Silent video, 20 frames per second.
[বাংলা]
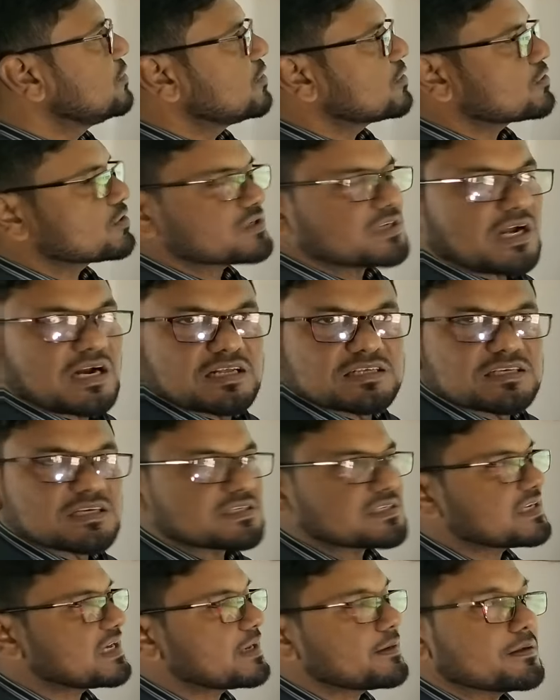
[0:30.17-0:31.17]
দুই লক্ষ ষাট
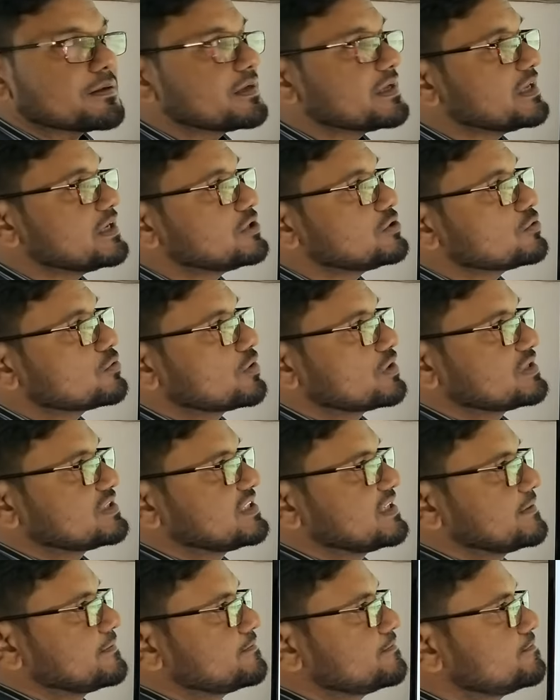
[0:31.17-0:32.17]
হাজার শেয়ার ইস্যু
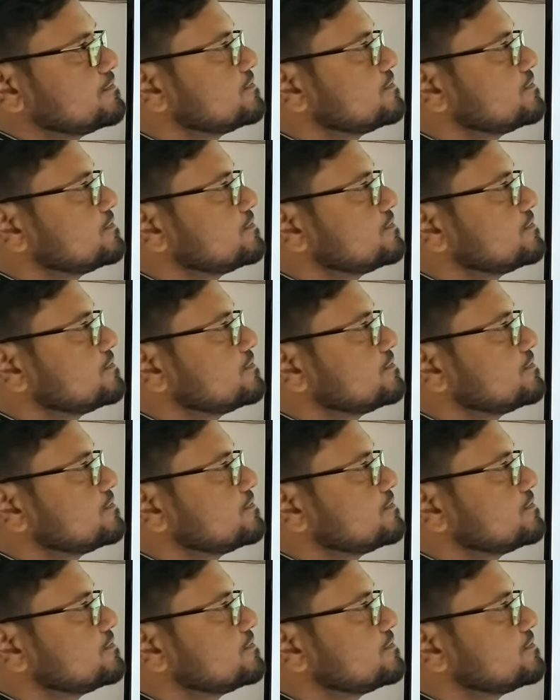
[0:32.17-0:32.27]
করেছে